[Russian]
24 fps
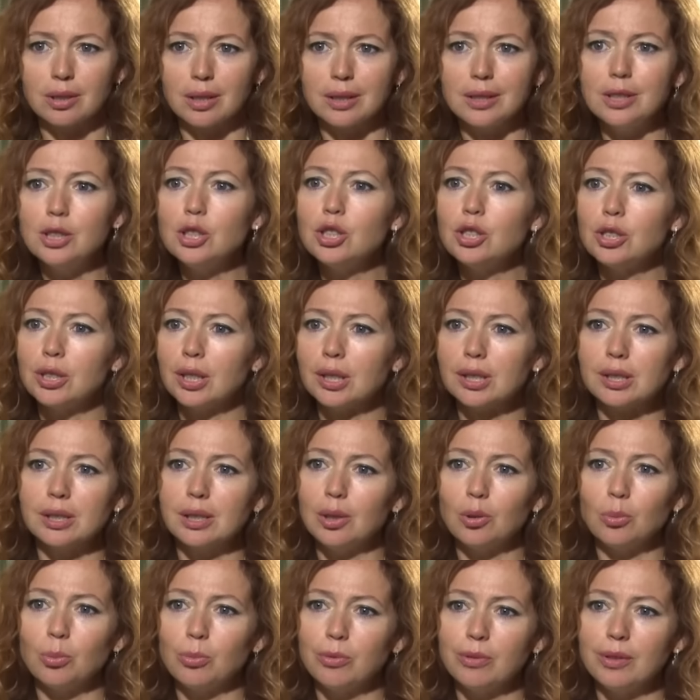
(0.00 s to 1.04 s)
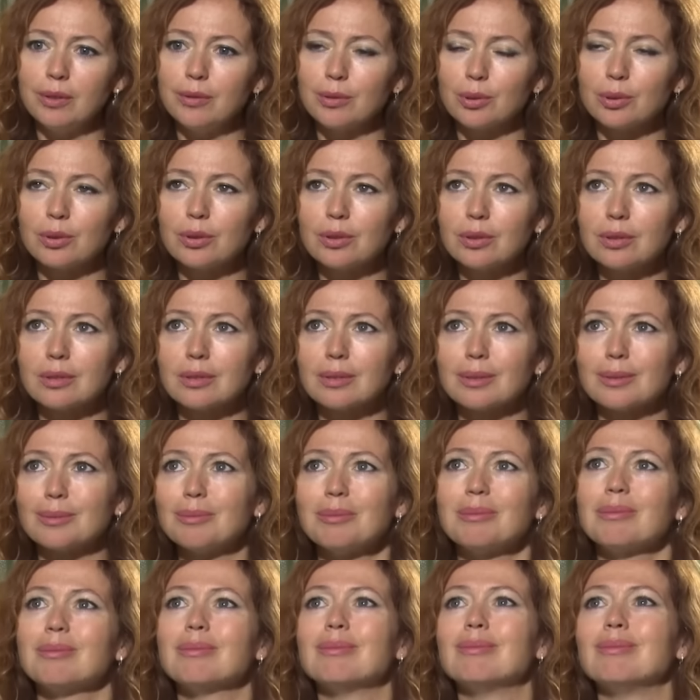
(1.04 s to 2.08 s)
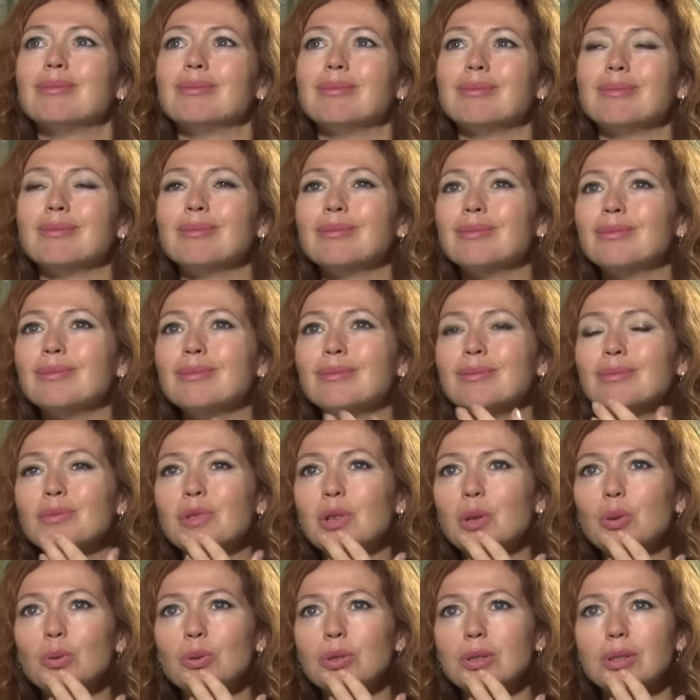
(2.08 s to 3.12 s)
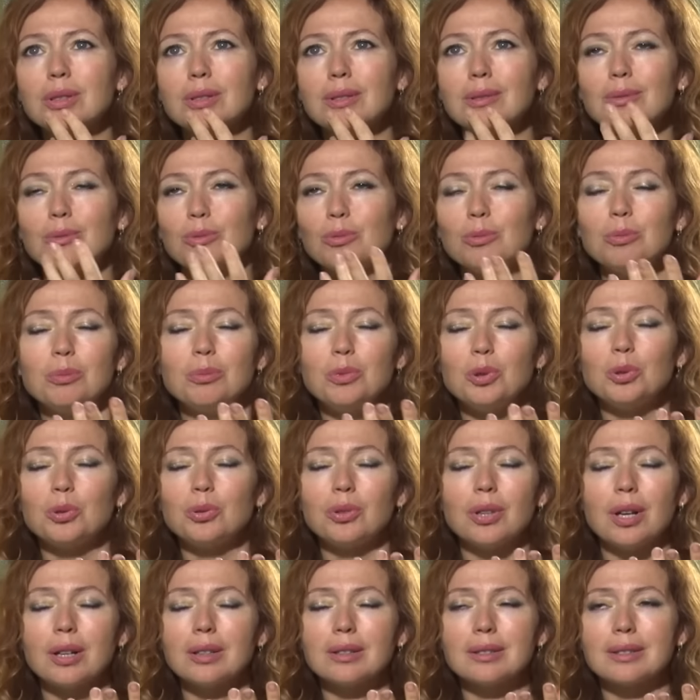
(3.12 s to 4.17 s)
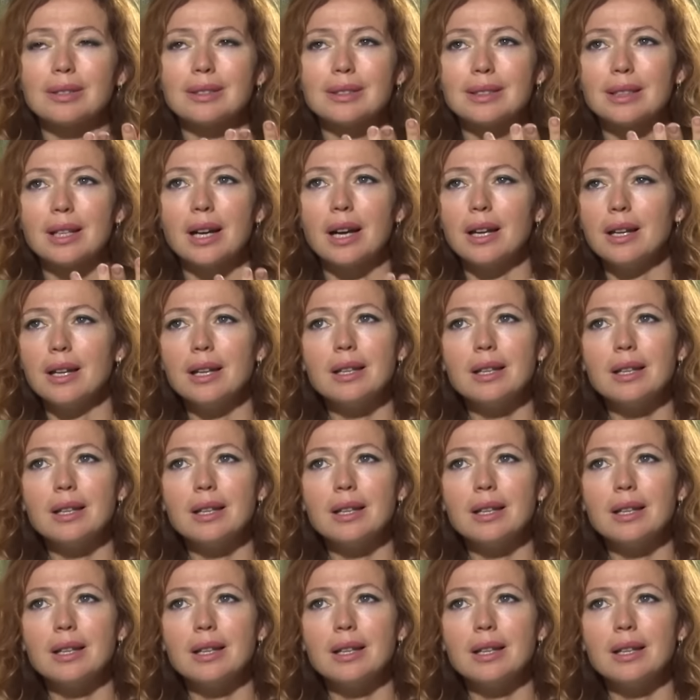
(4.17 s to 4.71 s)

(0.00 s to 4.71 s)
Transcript: На самом деле, новость появилась в интернете из-за слива больничной сводки СМИ.